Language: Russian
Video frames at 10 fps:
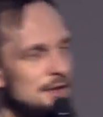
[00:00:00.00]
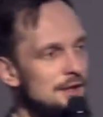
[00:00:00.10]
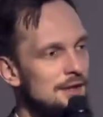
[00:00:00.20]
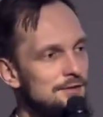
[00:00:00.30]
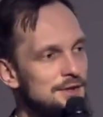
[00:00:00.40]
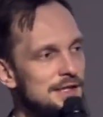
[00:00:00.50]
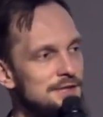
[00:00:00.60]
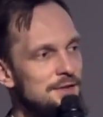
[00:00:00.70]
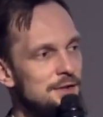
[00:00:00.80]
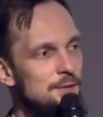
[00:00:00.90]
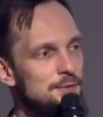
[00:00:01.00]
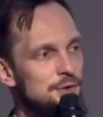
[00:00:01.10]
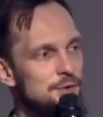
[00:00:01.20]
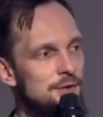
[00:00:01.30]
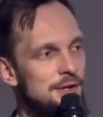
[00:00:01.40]
а, высказывание о том,
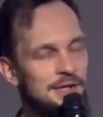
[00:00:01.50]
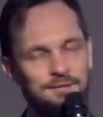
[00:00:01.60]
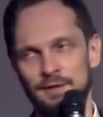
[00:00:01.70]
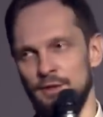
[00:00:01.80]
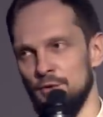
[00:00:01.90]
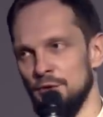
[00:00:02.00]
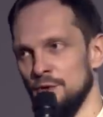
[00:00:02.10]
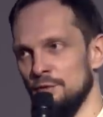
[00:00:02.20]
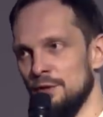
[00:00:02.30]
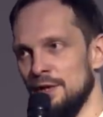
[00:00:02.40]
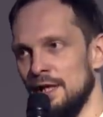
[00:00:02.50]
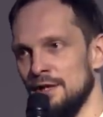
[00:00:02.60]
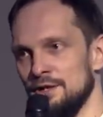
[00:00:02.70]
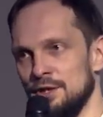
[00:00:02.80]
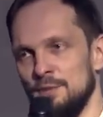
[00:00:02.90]
что он открывал какую-то новую
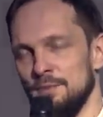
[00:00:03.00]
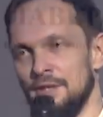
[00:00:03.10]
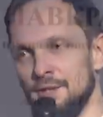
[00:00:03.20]
реальность, о чем-то нас